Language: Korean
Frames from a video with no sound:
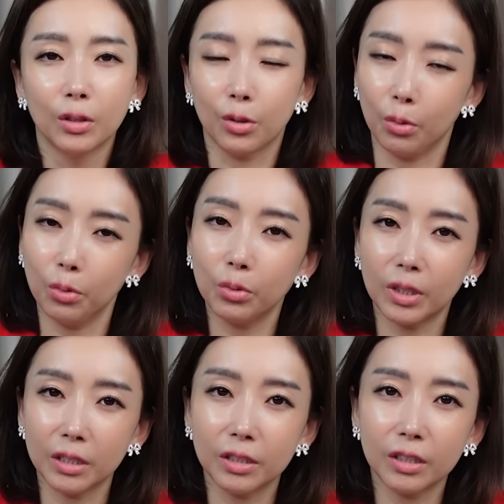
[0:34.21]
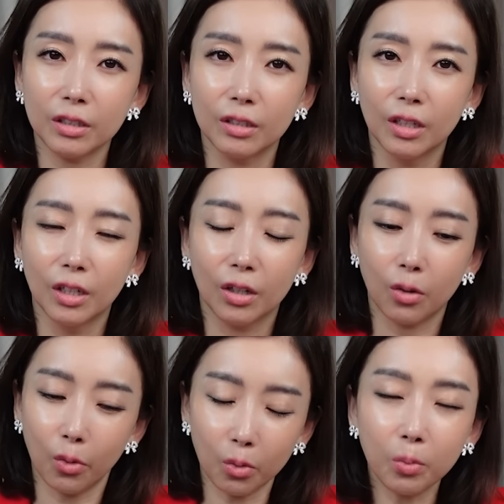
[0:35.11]
저도 사실
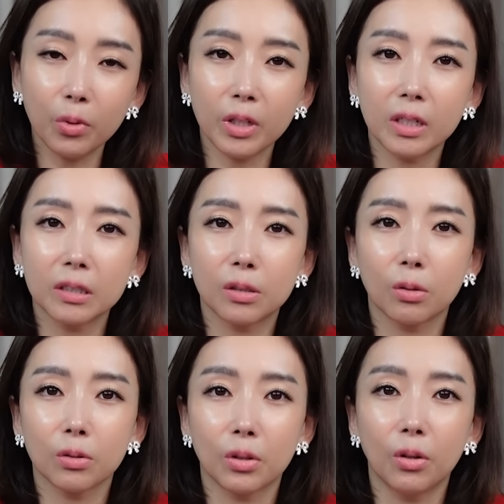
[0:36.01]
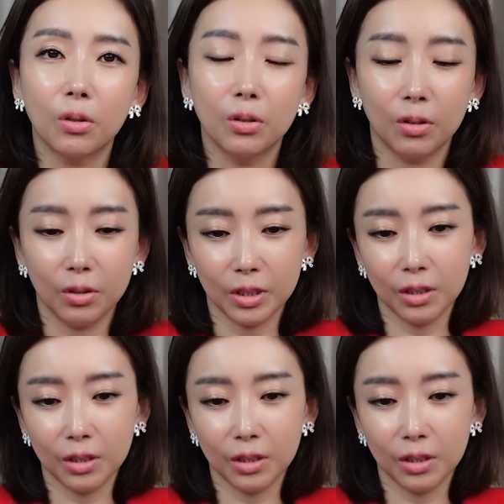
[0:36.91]
꼴보기가 싫어서 어,